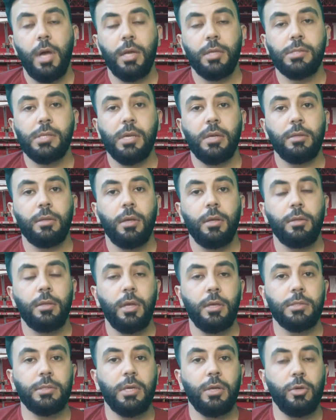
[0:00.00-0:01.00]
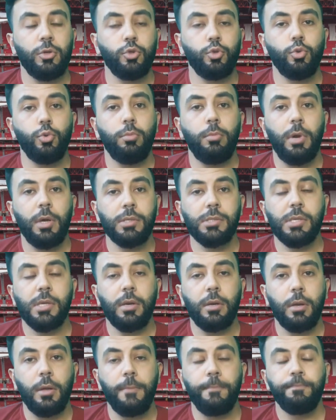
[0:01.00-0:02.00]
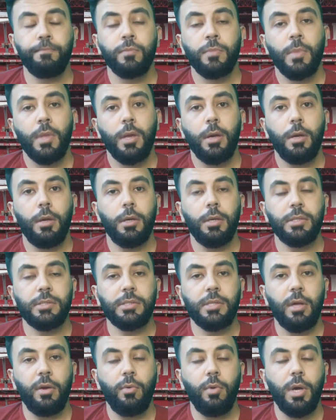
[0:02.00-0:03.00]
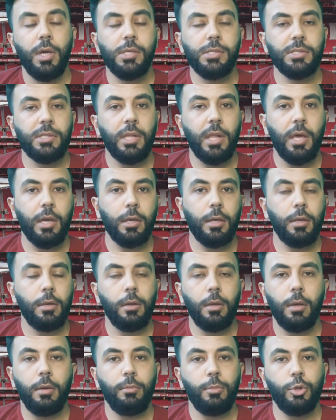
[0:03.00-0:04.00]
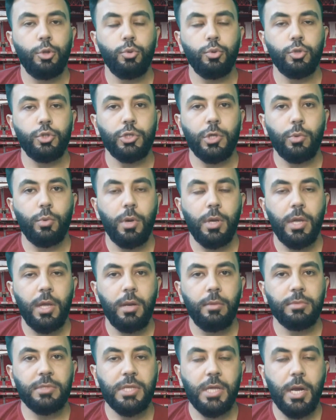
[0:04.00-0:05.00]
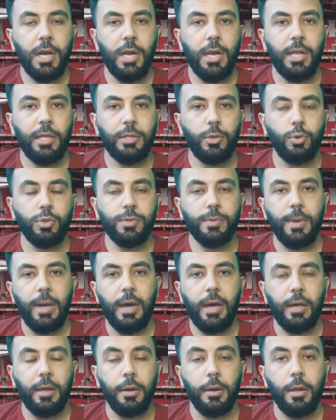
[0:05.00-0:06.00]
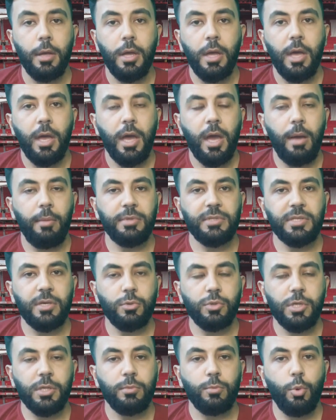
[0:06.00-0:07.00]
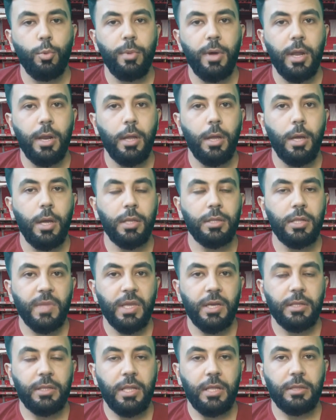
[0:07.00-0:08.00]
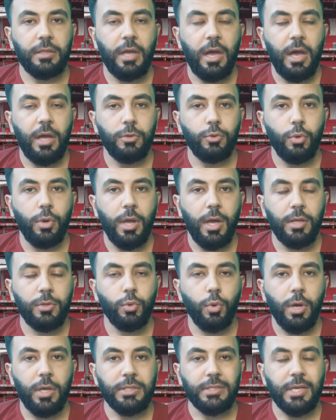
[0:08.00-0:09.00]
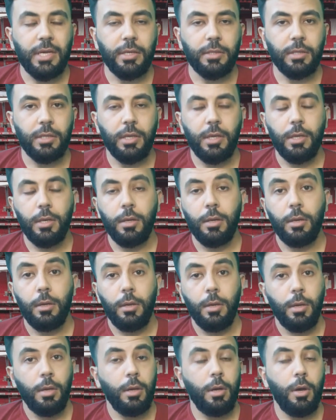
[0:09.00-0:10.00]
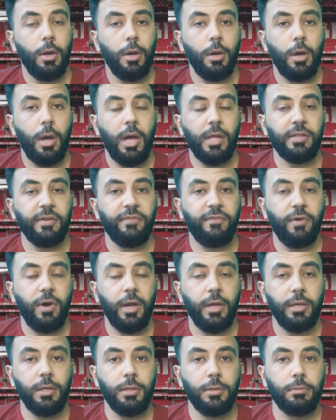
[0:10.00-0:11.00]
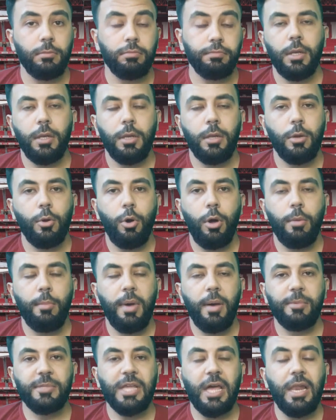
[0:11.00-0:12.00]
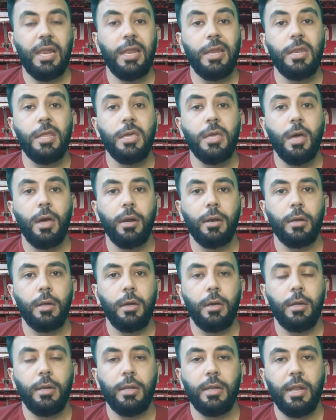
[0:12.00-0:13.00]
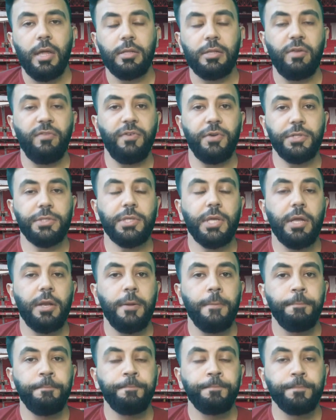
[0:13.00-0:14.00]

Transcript: اكثر ضغط اكثر هجوم اكثر آه، استحواذ لكن آه، من دون جدوى يعني بصراحه نادي الوصل اخر خمس او ست مباريات ثلاث تعادلات وخسارتين آه، هدف وحيد يعني نوعا ما بدا الانهيار لنادي الفرسان